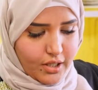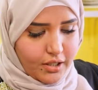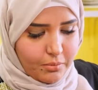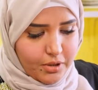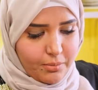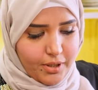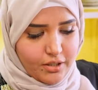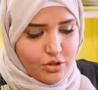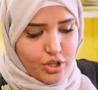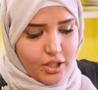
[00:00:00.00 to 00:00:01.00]
الكميه
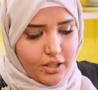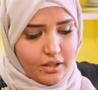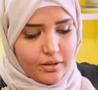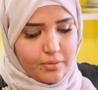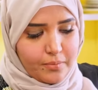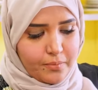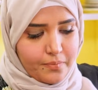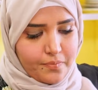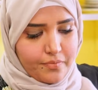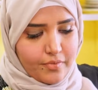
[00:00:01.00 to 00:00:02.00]
بهذا الشكل
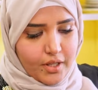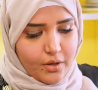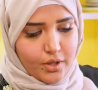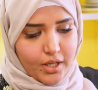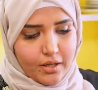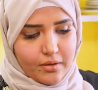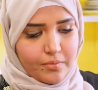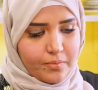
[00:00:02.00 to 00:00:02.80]
اوكي